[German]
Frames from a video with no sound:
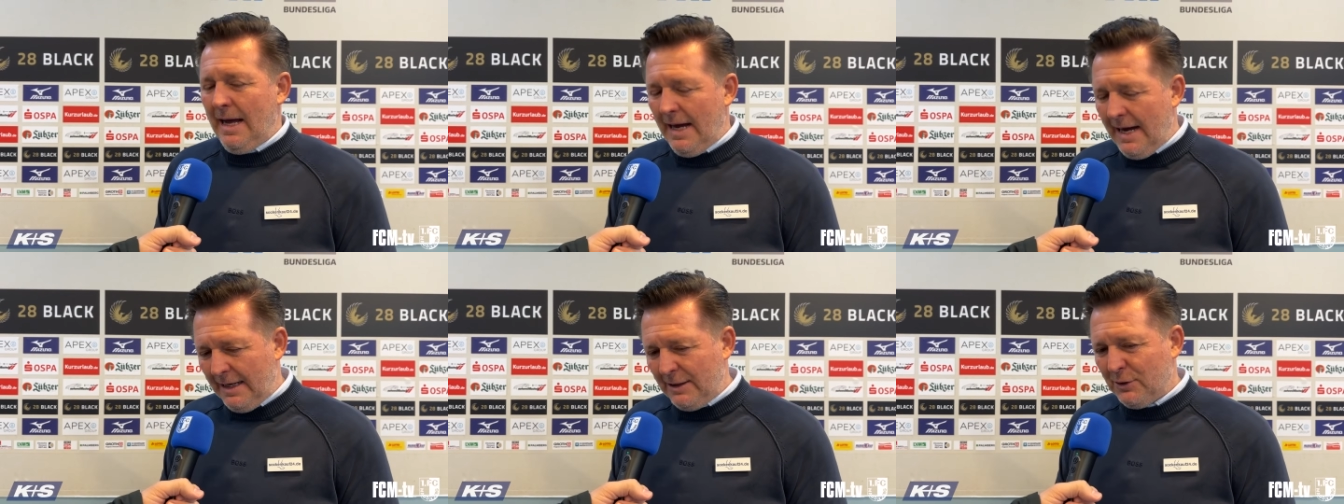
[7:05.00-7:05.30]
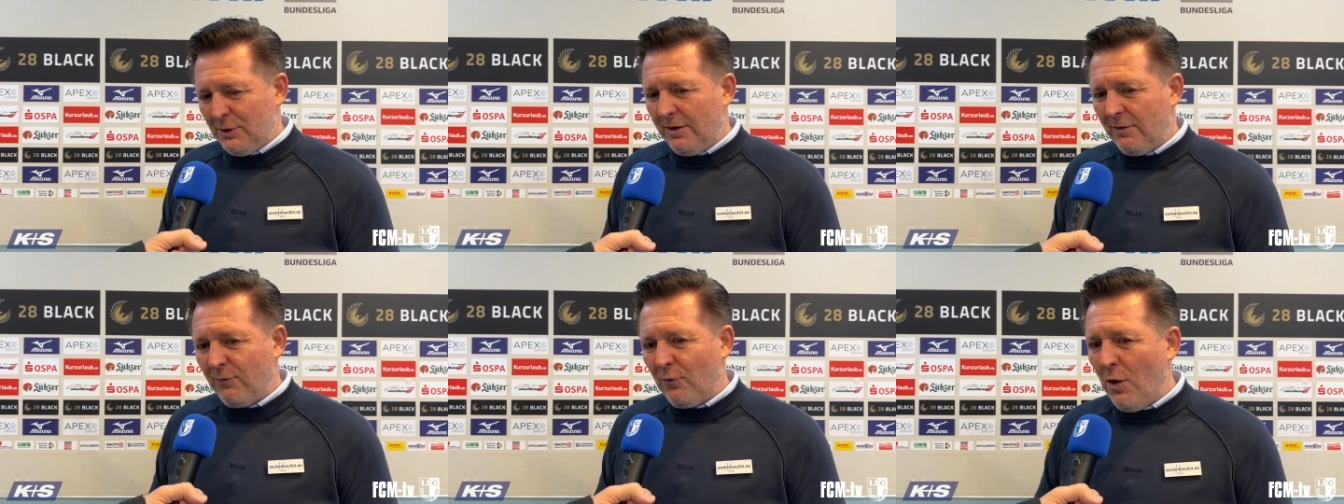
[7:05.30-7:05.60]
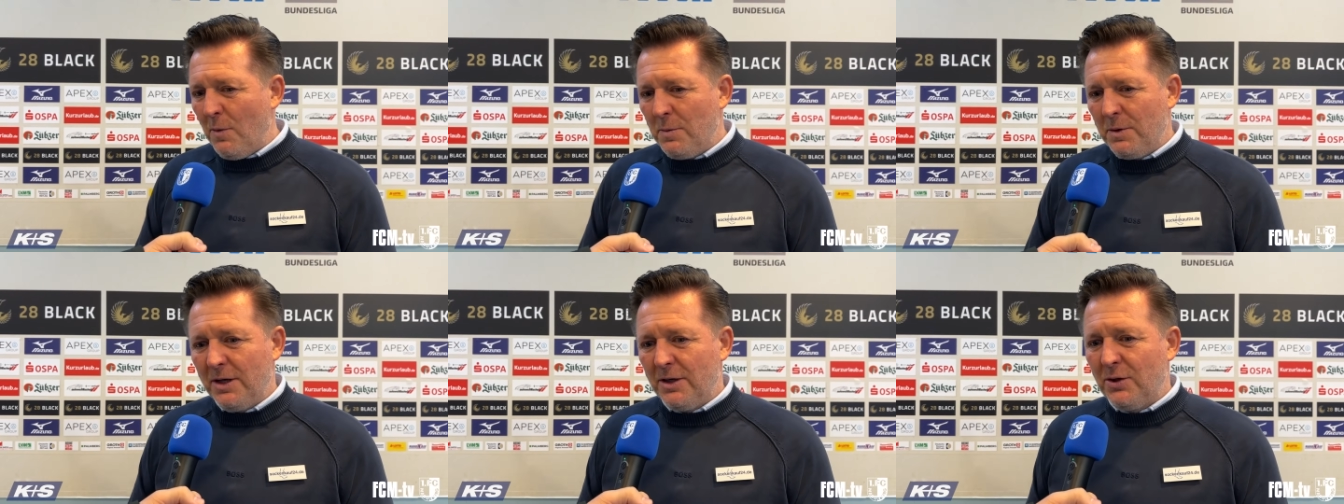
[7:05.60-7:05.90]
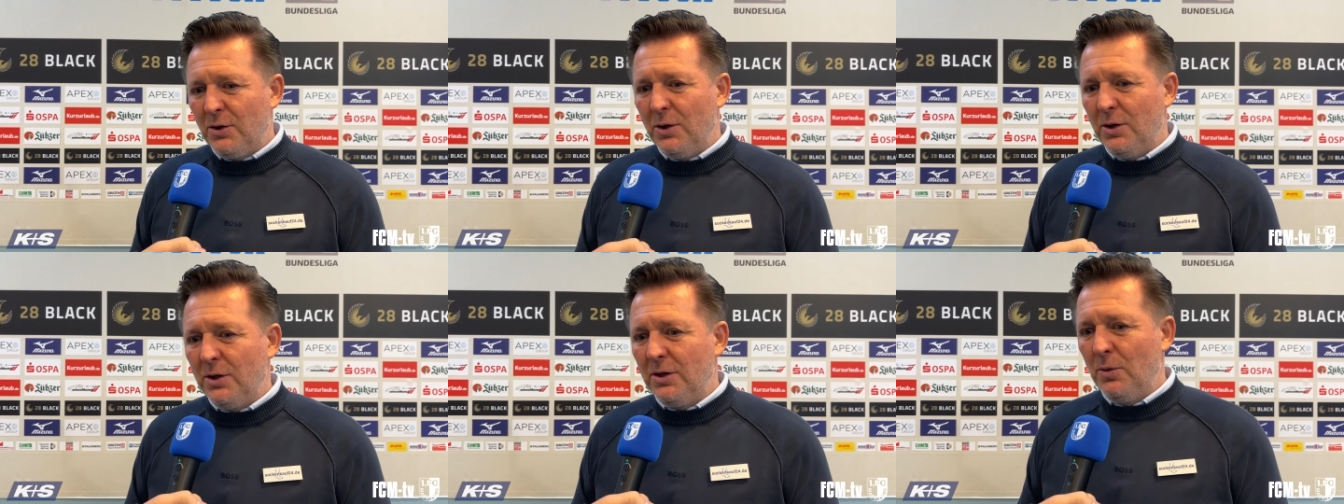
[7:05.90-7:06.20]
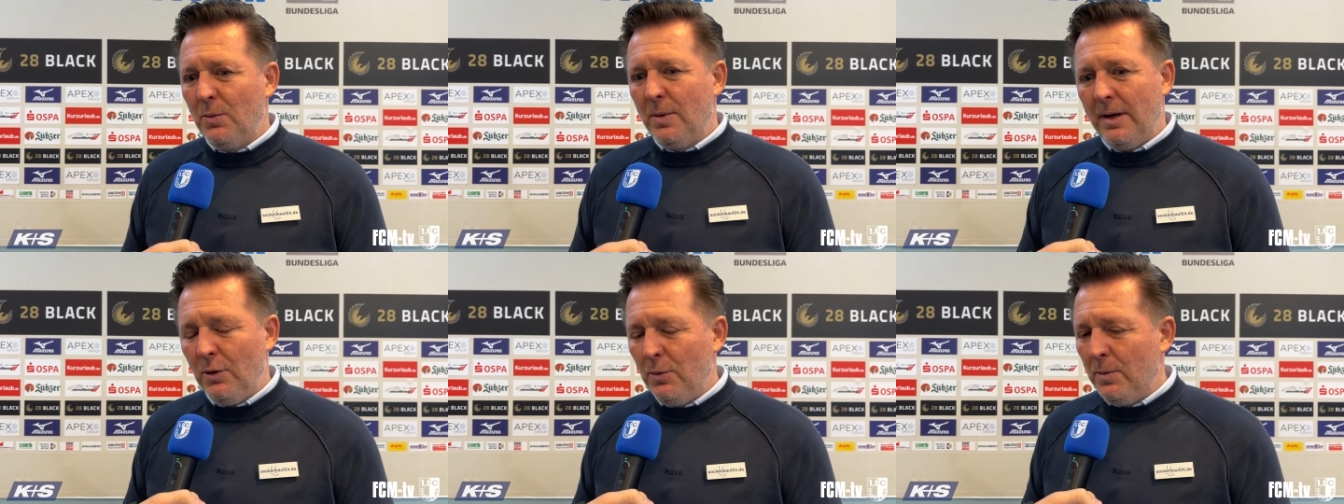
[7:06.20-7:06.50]
Also das freut mich natürlich
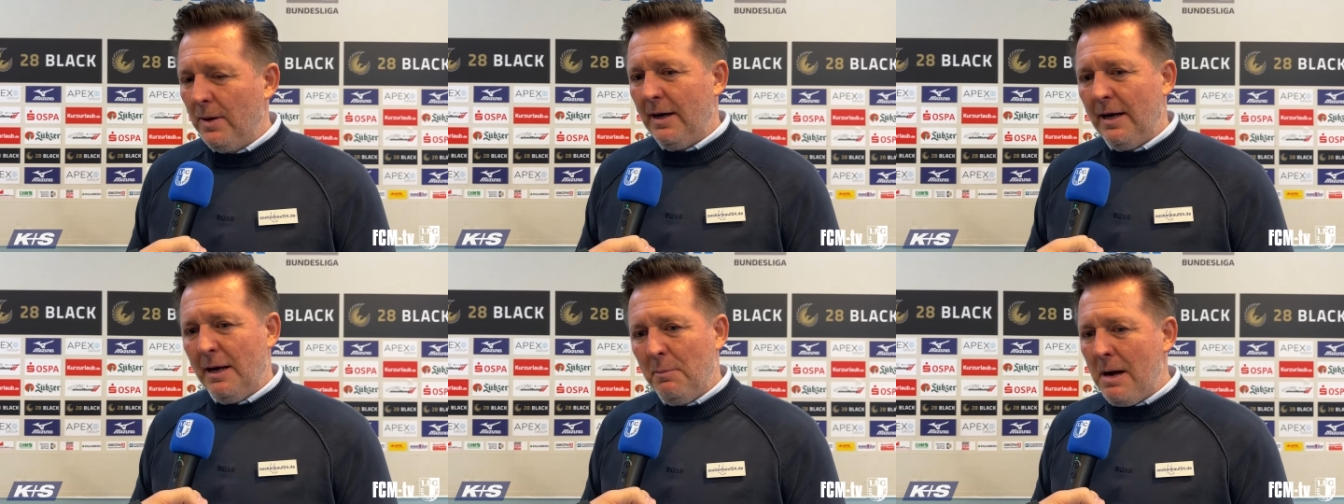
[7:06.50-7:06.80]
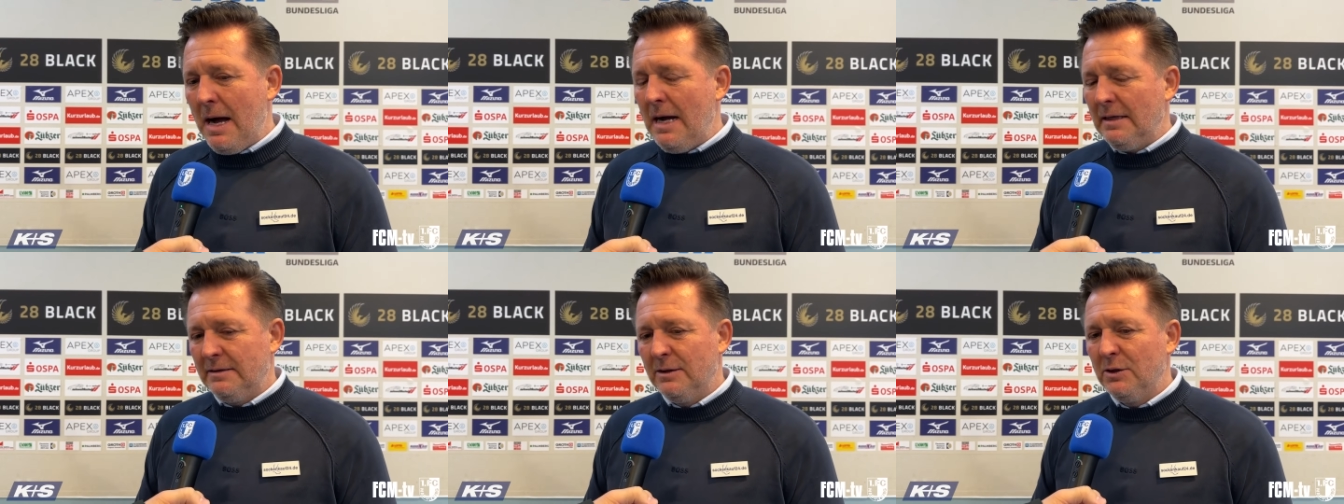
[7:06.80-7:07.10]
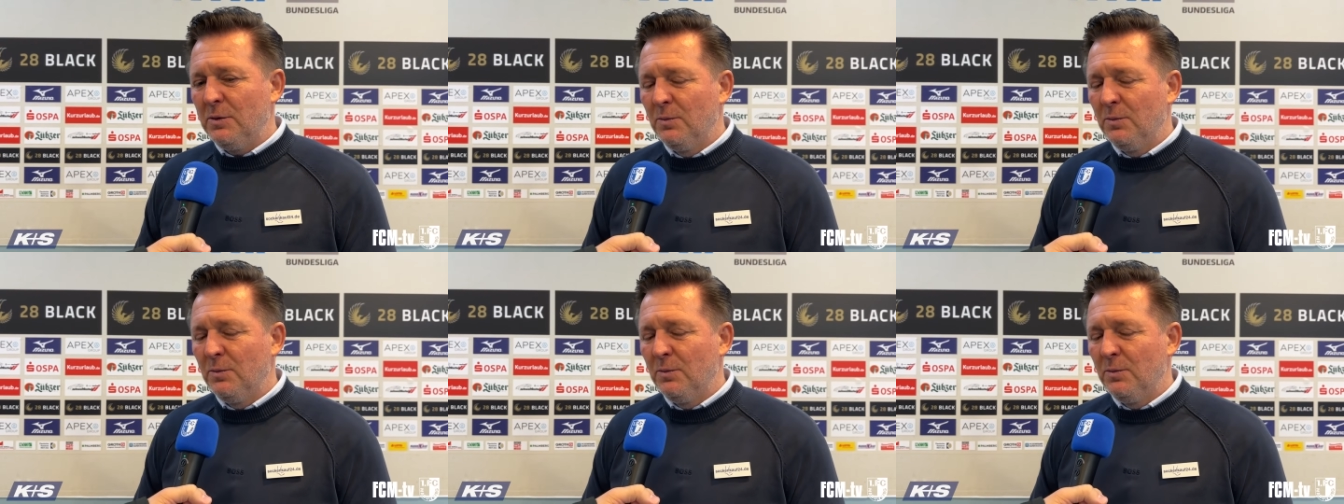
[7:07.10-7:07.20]
über, über dermaßen.